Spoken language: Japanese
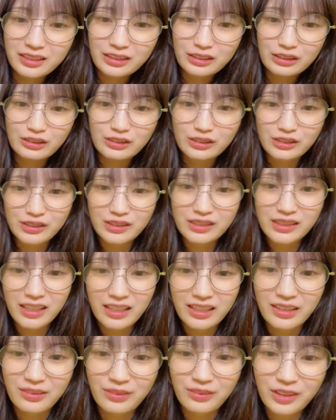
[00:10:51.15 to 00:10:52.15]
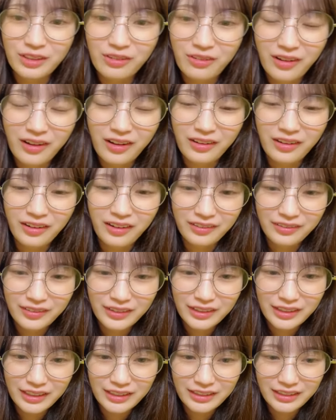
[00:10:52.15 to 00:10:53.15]
ちょっとつけてみようかなみ
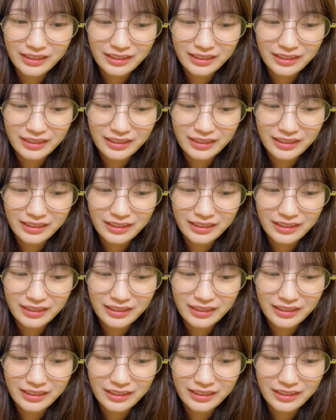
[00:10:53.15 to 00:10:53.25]
たい